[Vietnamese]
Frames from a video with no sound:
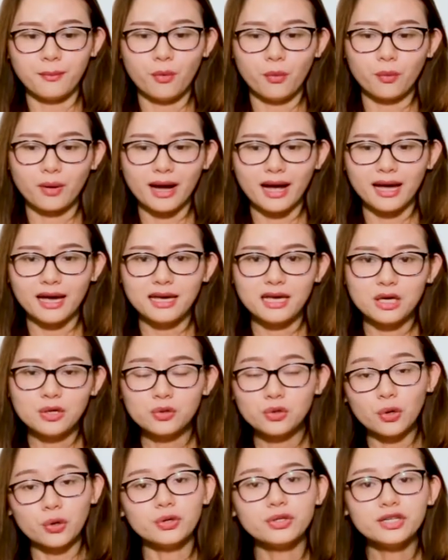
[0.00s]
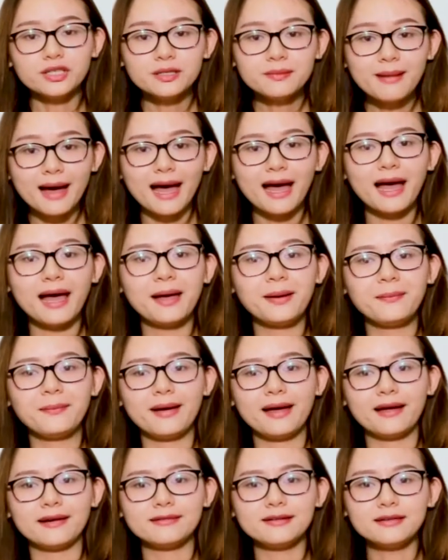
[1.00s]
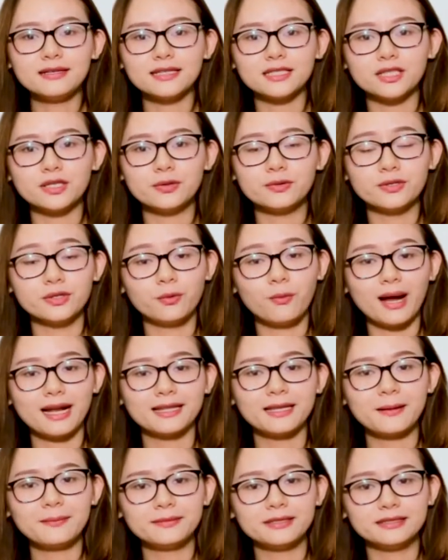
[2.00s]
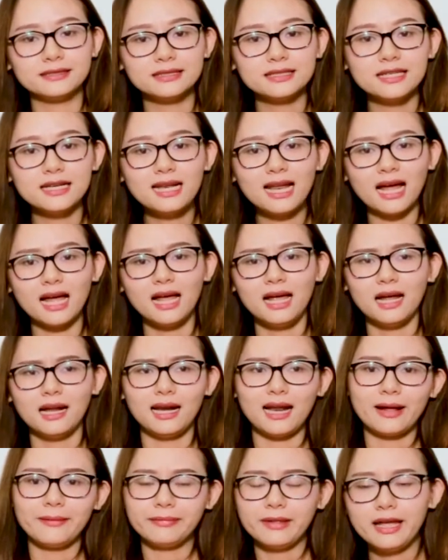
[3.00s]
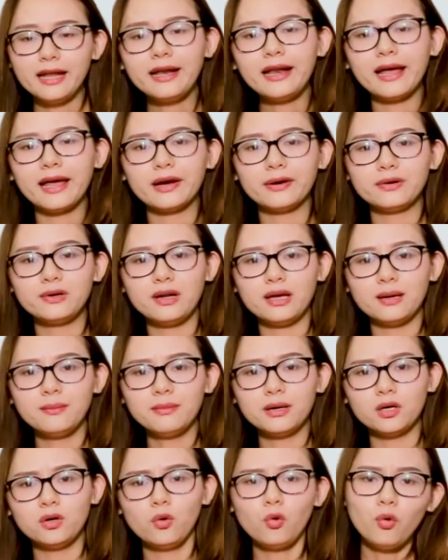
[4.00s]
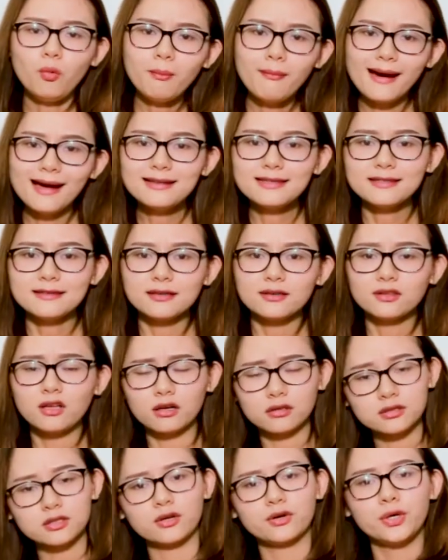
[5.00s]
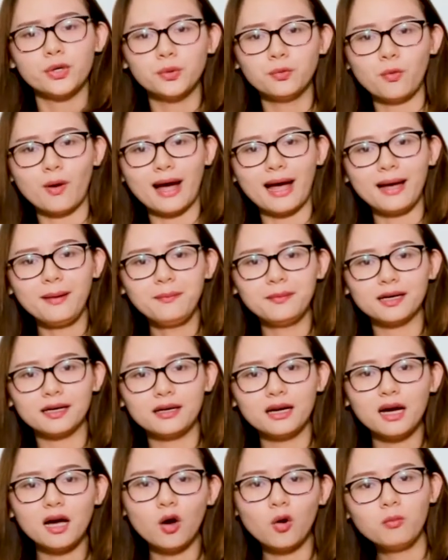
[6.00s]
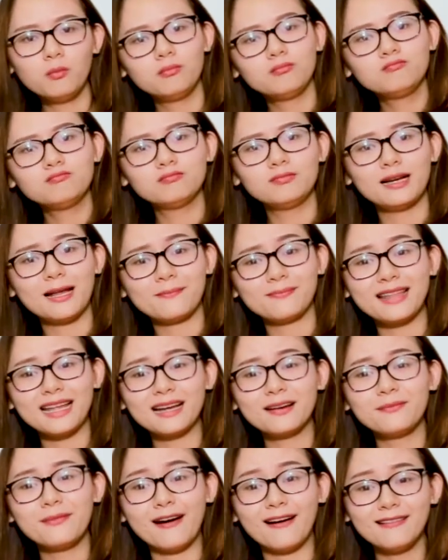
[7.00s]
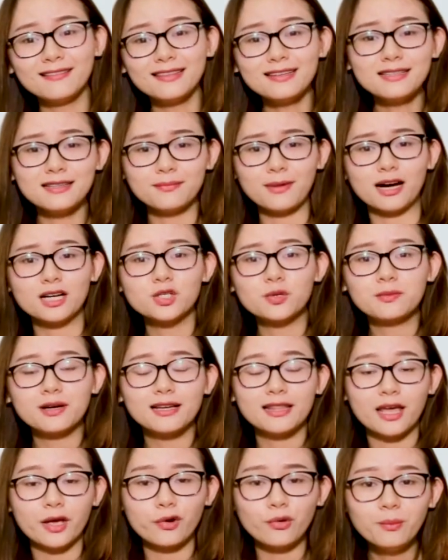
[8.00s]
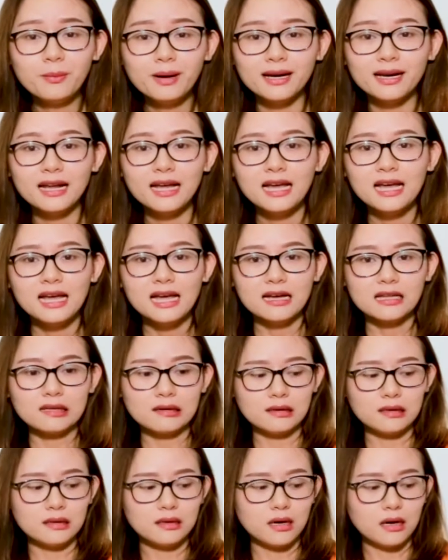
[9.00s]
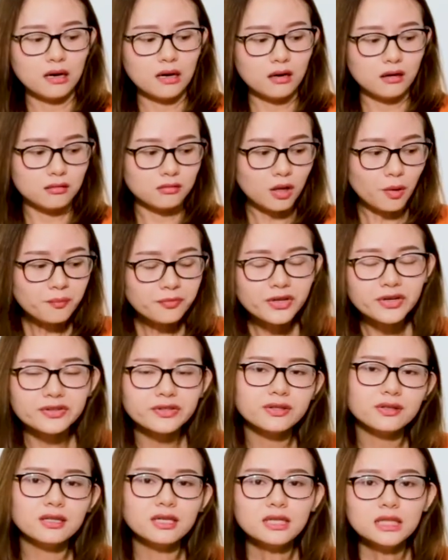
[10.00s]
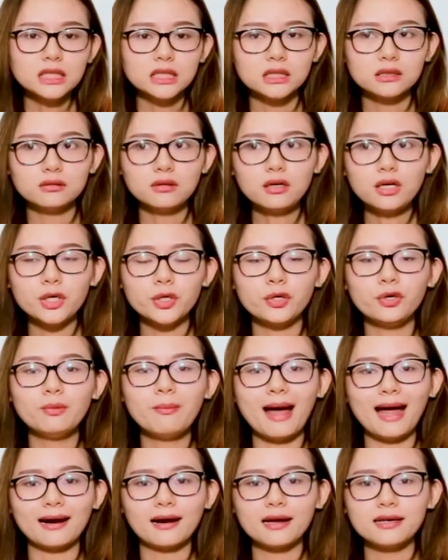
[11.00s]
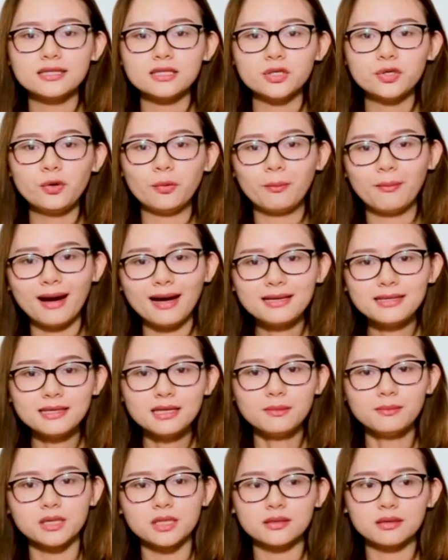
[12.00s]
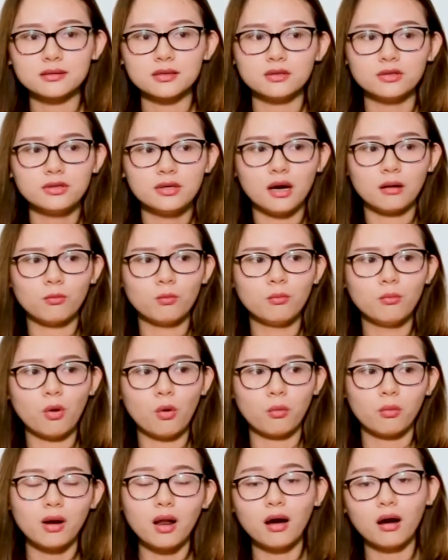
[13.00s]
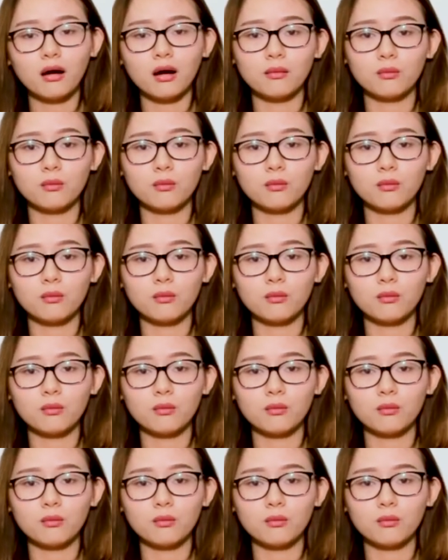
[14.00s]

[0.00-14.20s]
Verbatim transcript: một cái yếu tố thứ ba mà rất là nhiều người quan tâm nữa chính là làm thế nào để mình uống mask cho thật sự hiệu quả mà nó không làm tăng mỡ tích mỡ trong cơ thể của mình thì uh, thông thường á rất là nhiều bạn khi sử dụng mask á, mình sẽ sử dụng một lần